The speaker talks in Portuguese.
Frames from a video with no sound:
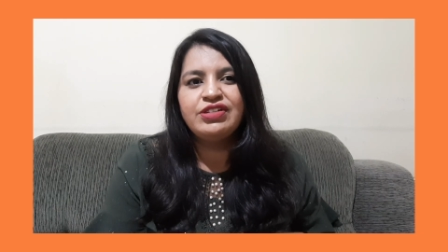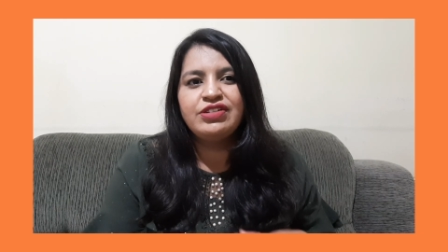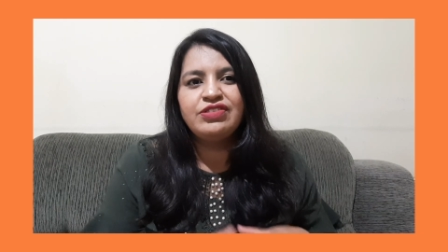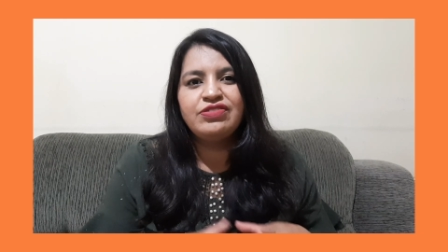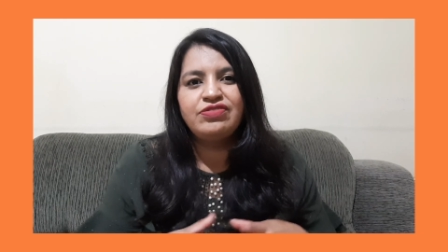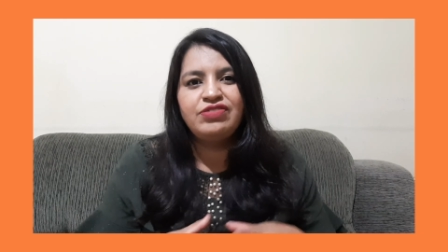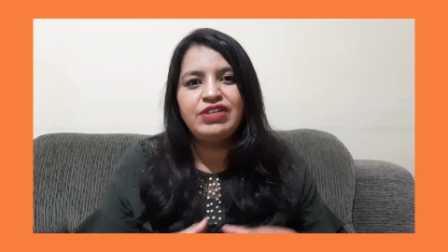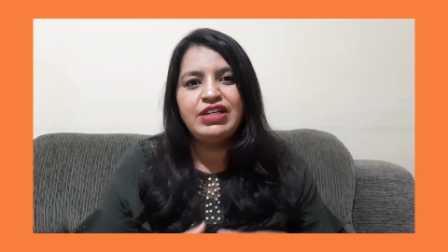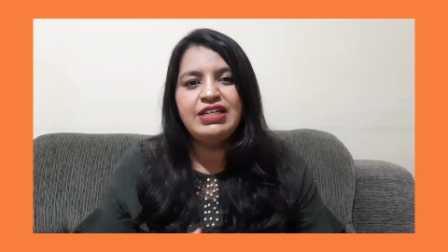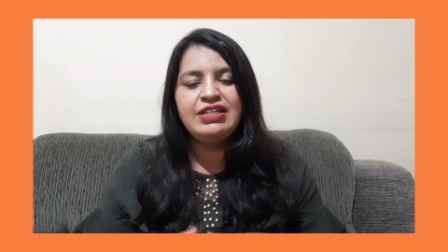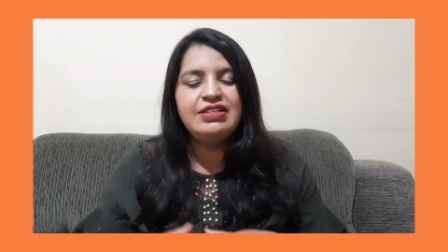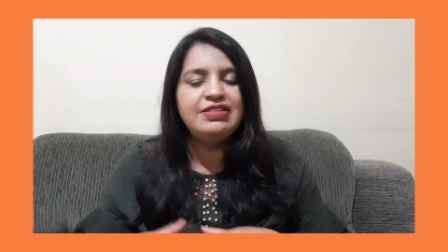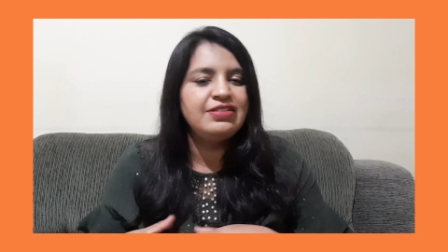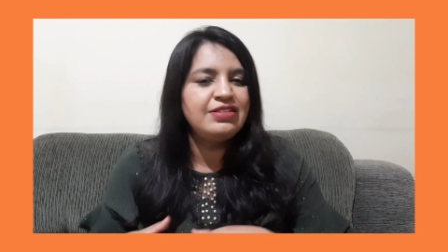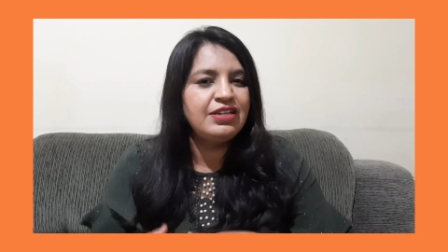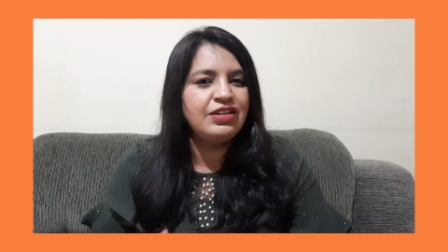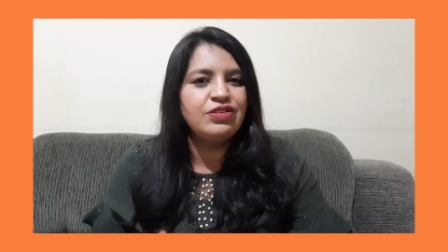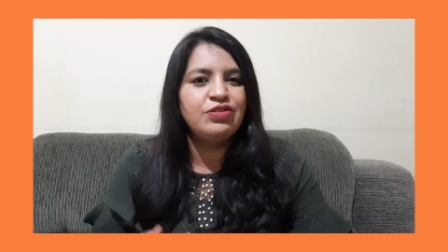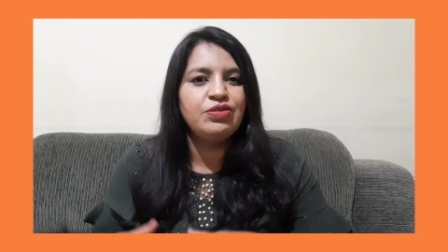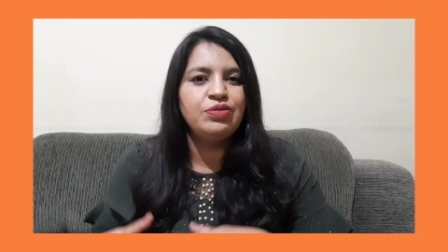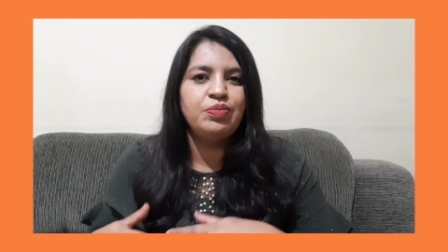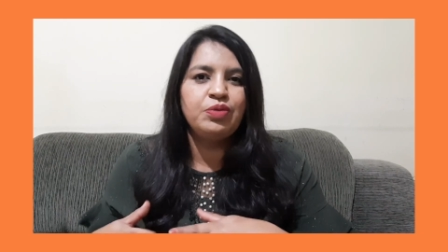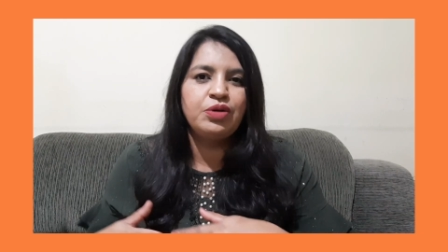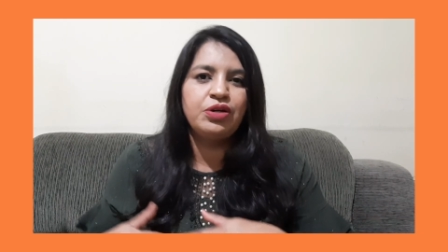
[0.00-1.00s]

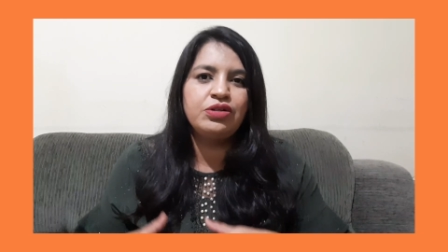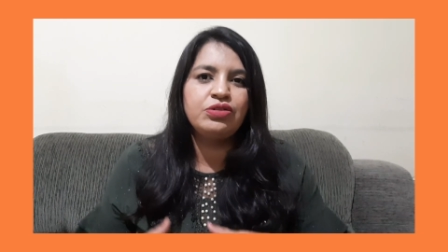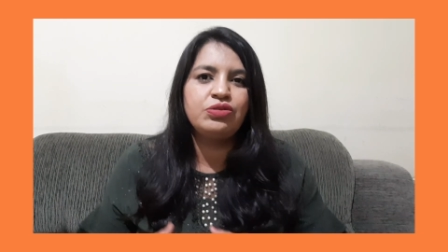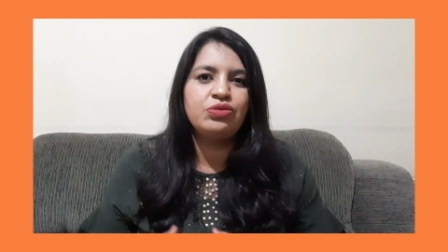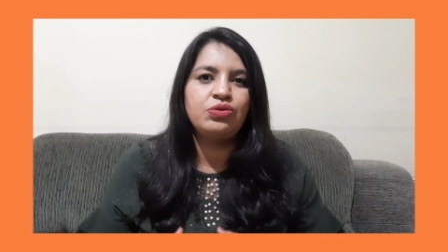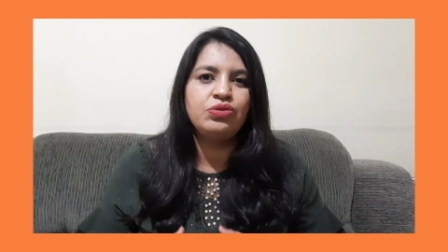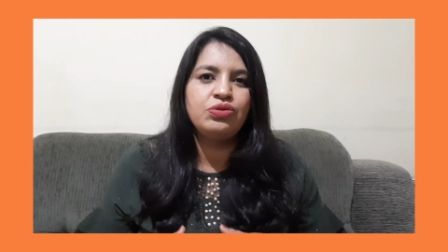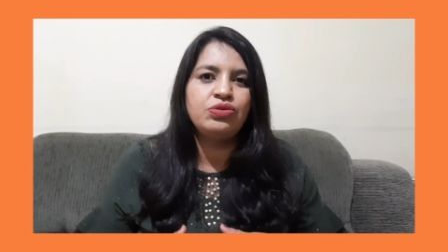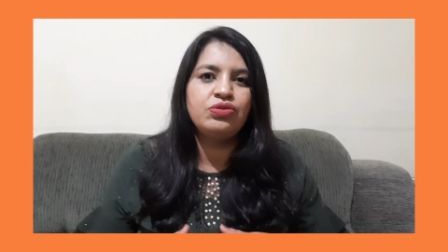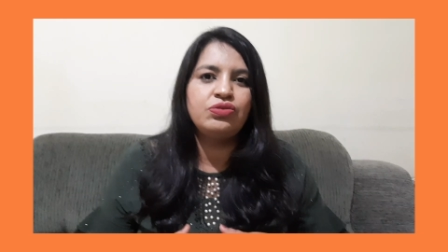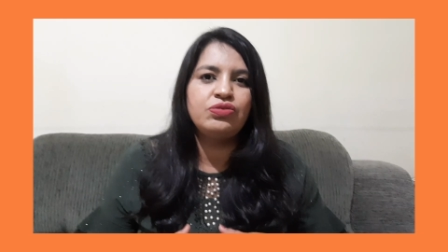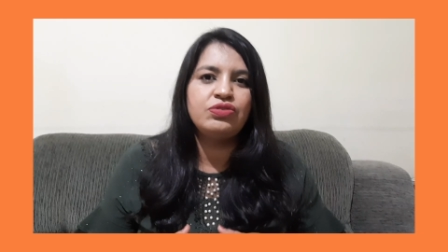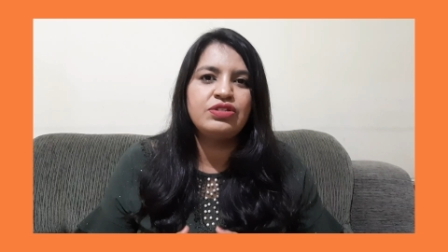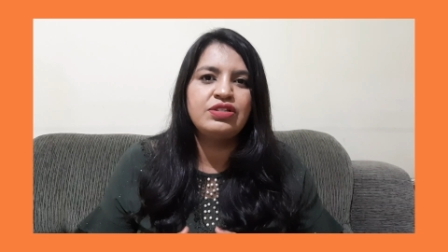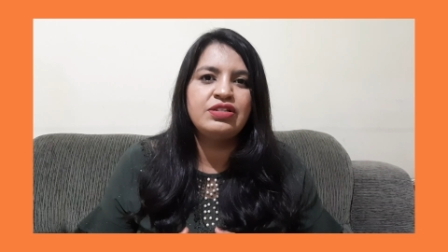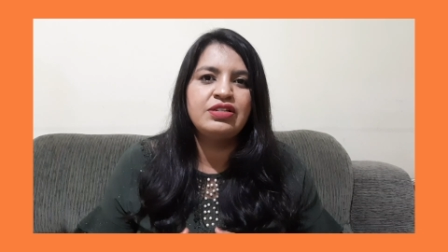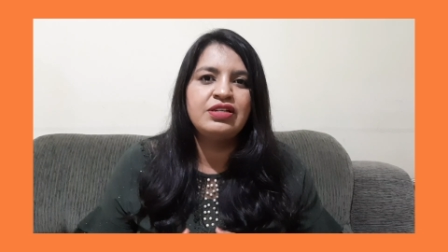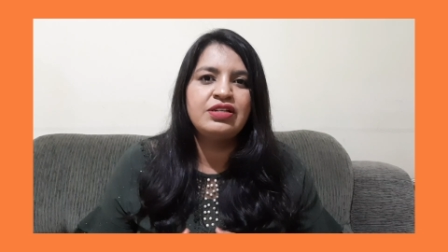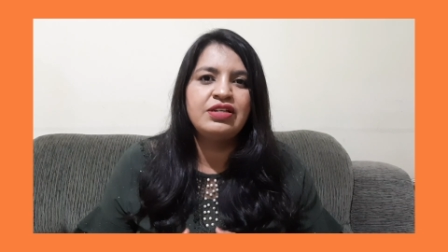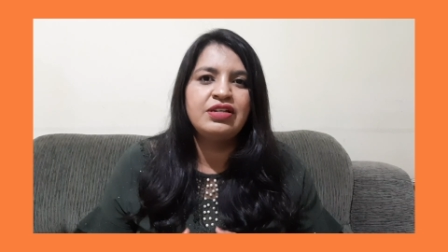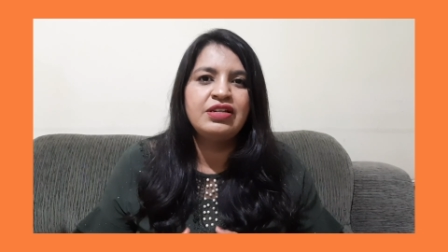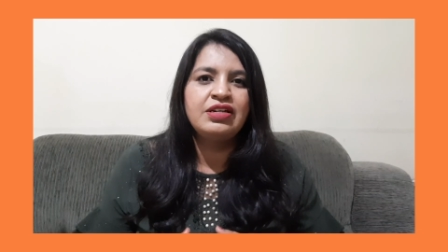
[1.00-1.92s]
25 produtos